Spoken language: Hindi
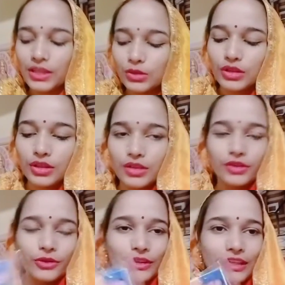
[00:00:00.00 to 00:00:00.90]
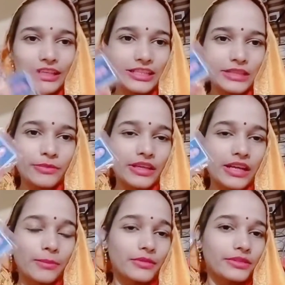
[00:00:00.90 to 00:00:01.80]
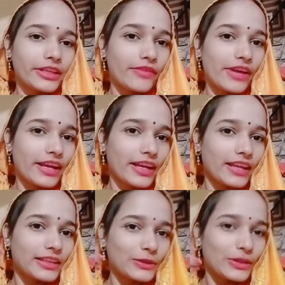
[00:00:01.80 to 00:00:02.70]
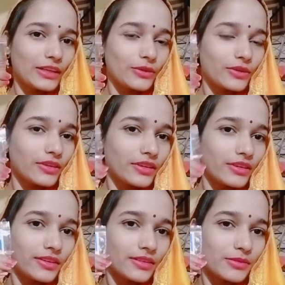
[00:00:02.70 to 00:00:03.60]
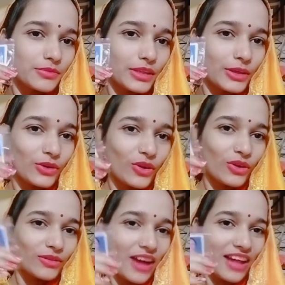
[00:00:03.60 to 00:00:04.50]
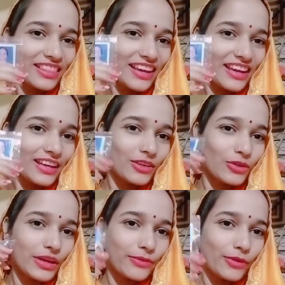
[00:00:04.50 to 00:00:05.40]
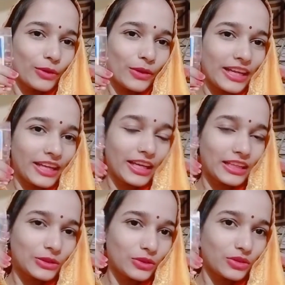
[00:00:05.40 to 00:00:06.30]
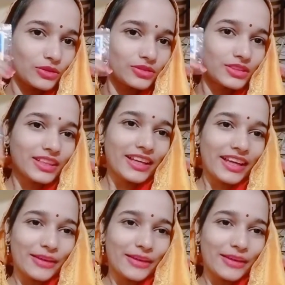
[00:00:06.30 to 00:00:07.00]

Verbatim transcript: क्योंकि होटल लिस्ट में नाम डलवाया गया था तो कल देखो आते हैं वही फ़ोटो लेंगे तो ये